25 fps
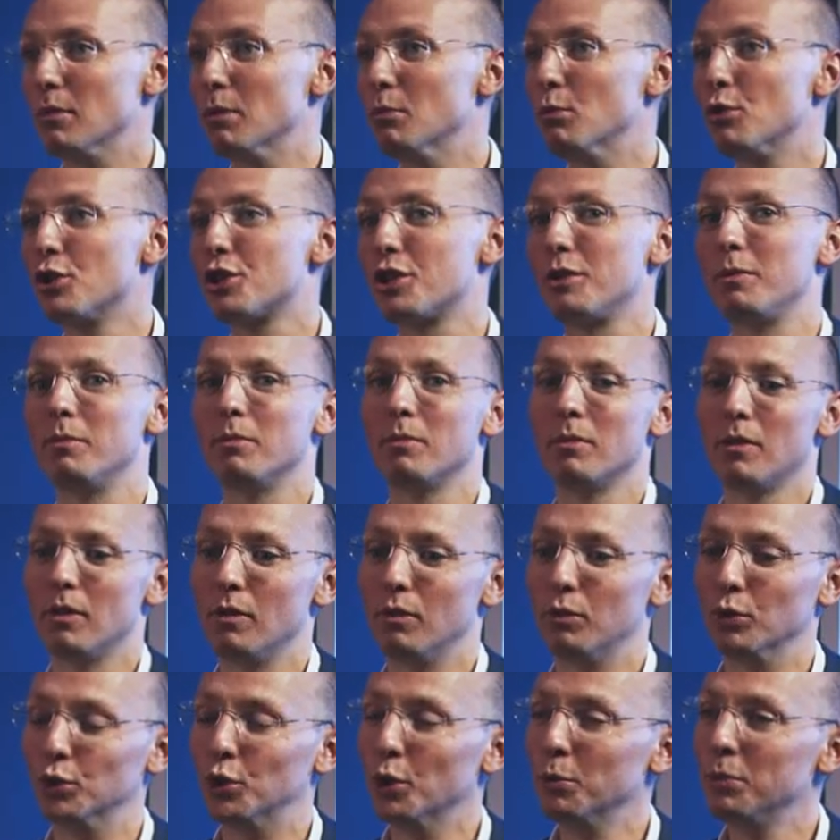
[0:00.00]
мы можем
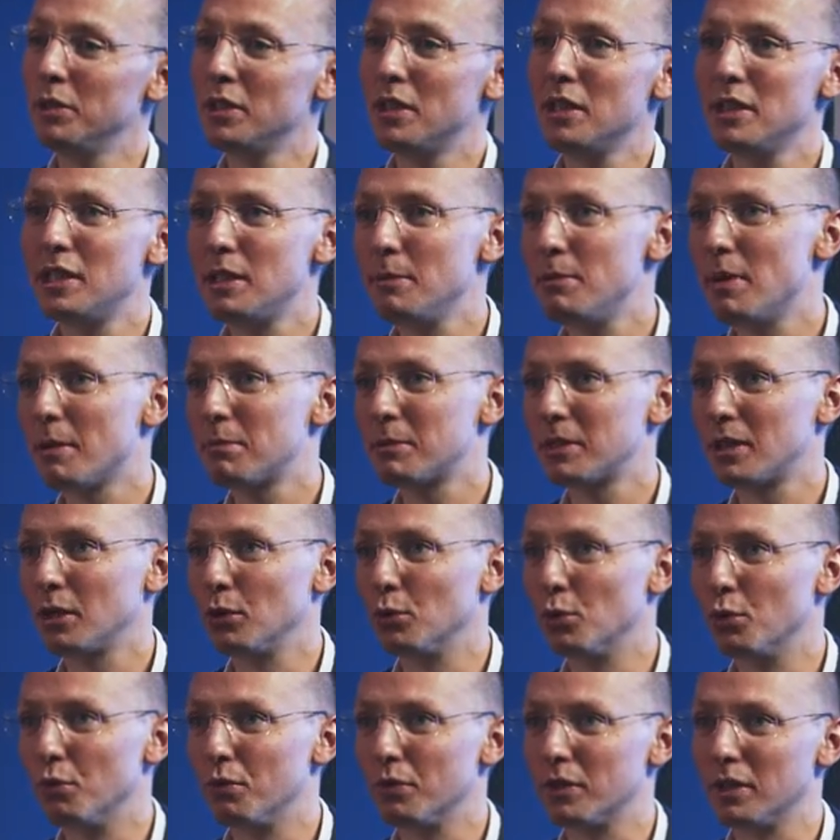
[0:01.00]
в удобной для себя
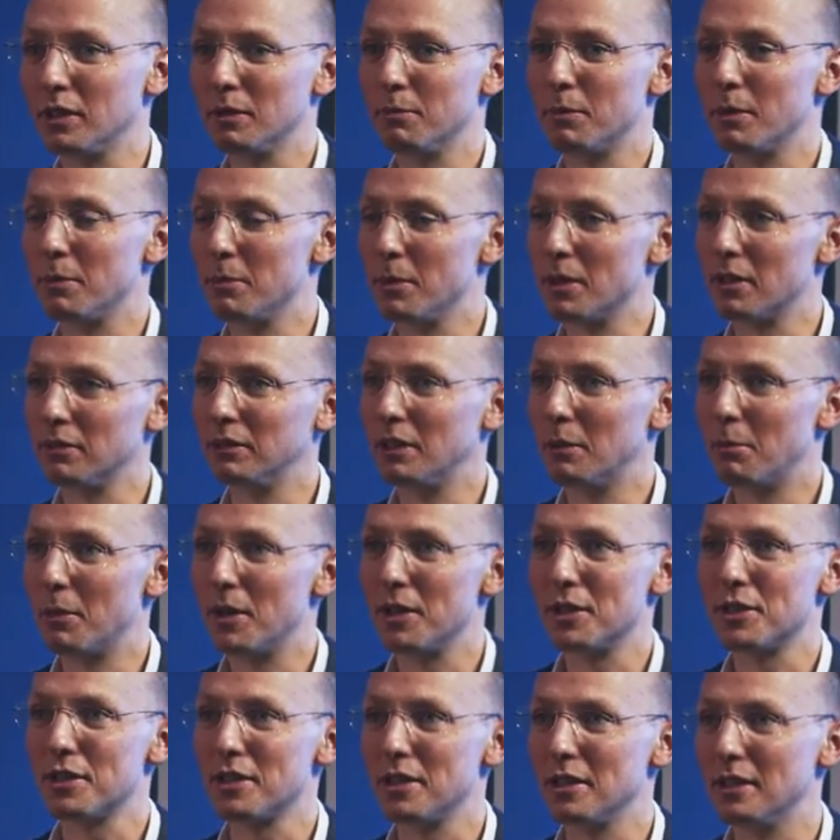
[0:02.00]
обстановке, например,
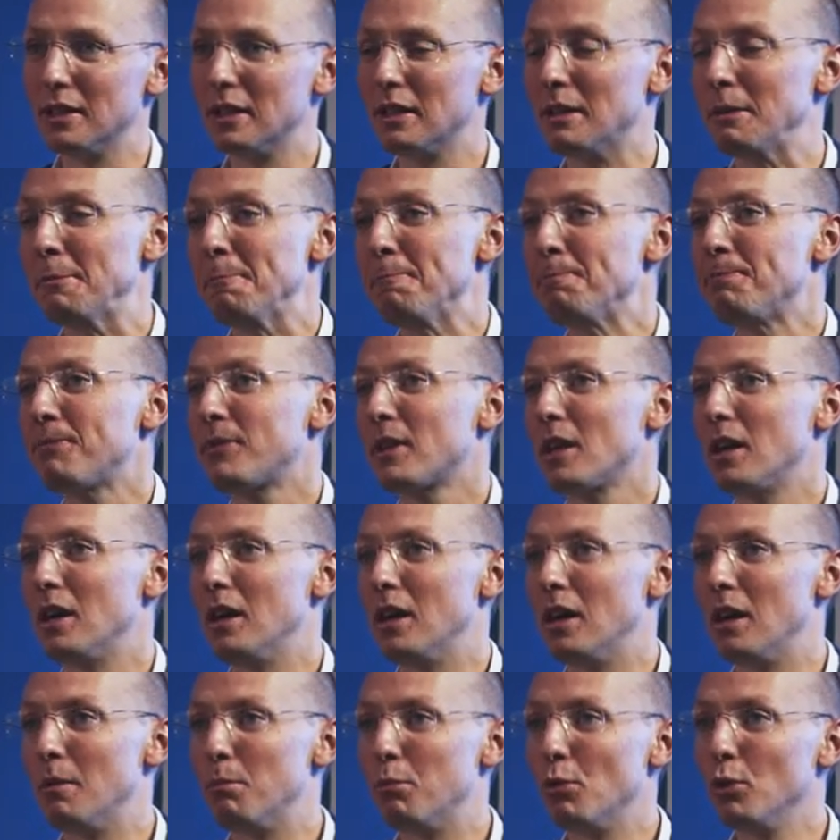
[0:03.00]
домашней, да,
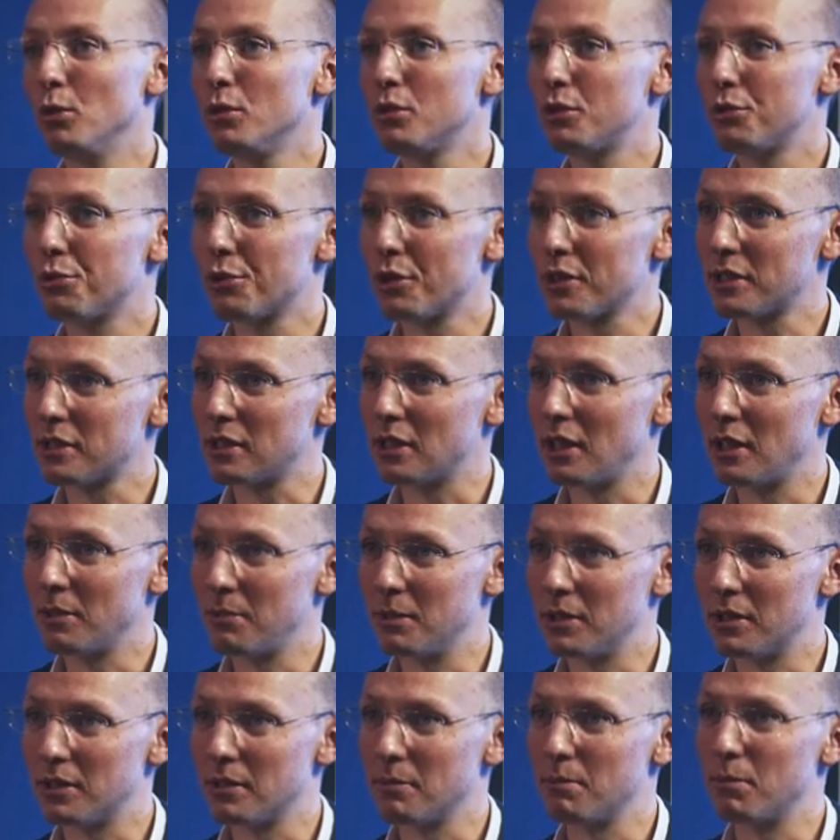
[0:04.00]
а, полностью
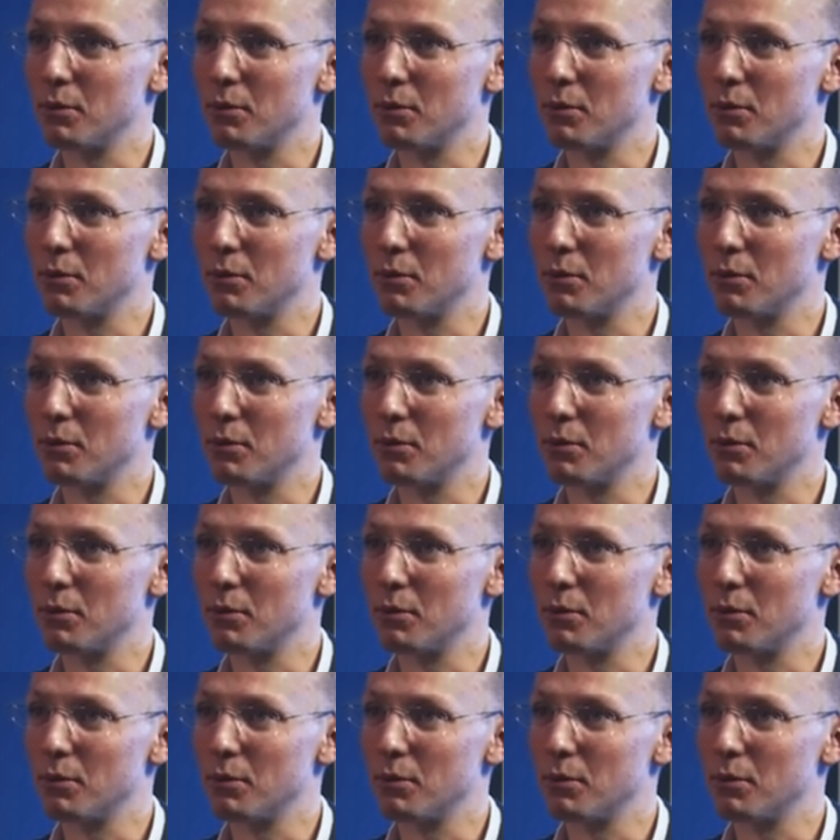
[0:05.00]
расслабиться,